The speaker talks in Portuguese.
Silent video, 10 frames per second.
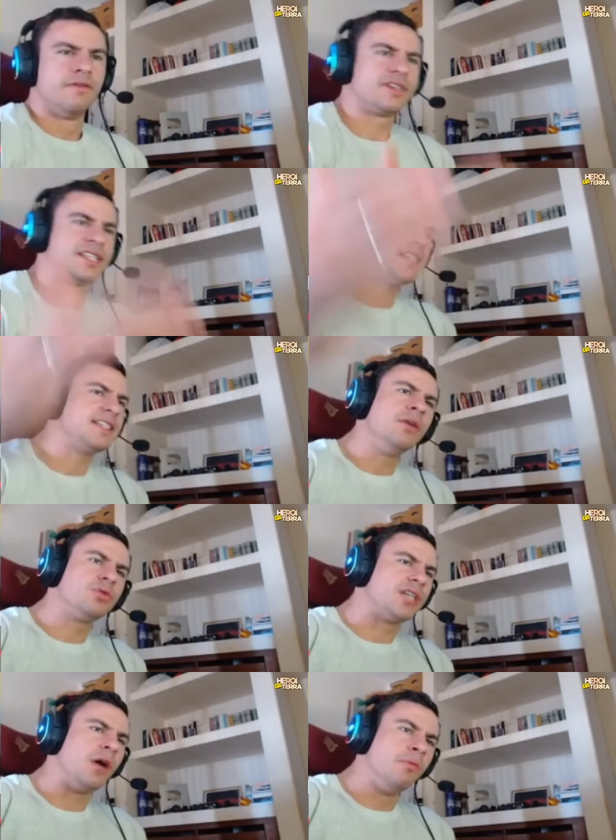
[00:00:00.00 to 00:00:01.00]
Vocês
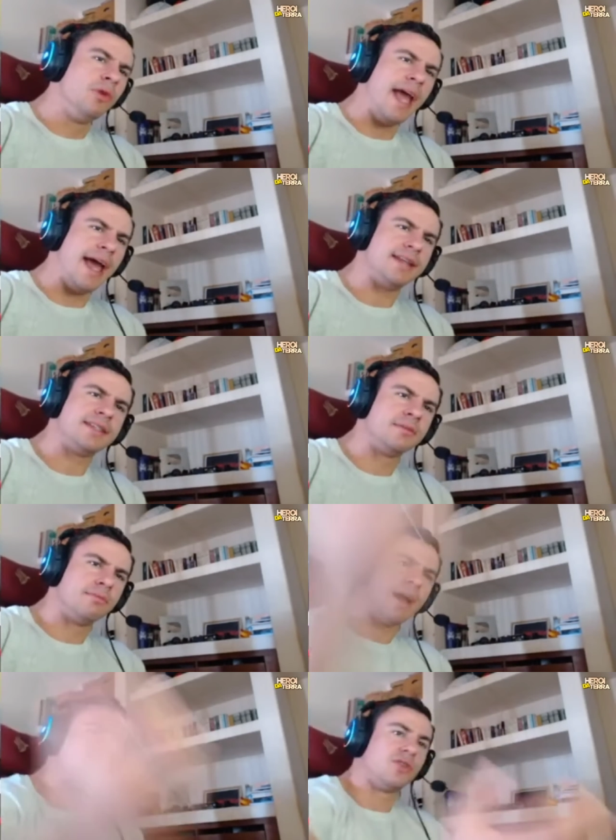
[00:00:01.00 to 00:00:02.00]
não são mulheres,
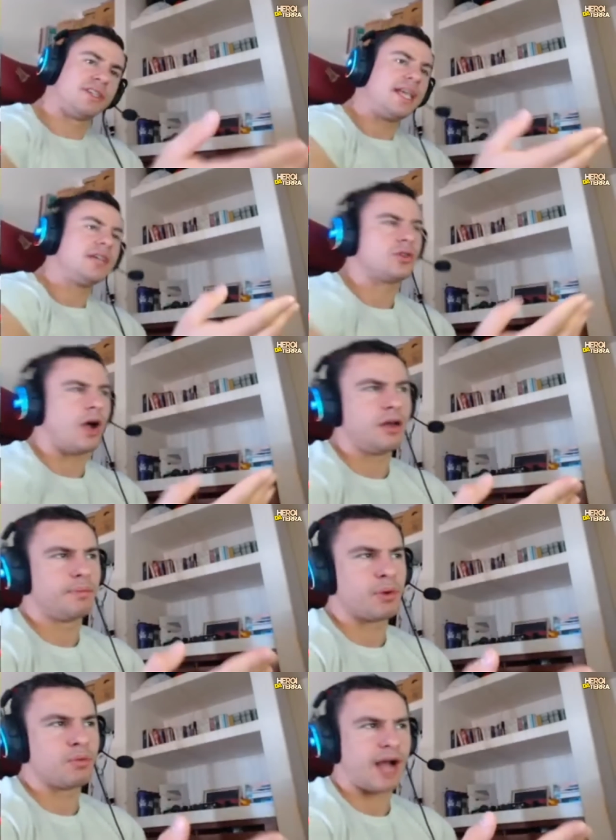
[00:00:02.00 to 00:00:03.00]
mas vocês
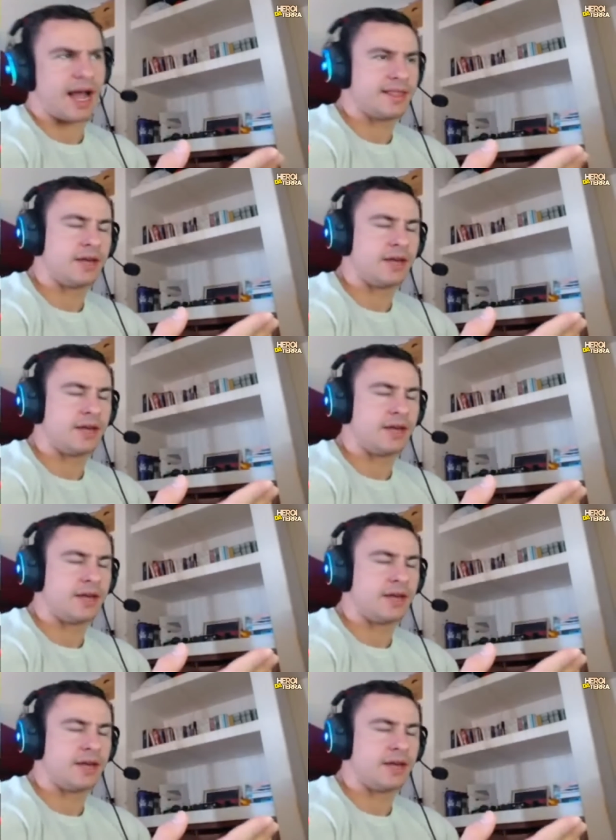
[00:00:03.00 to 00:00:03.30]
olham para um cara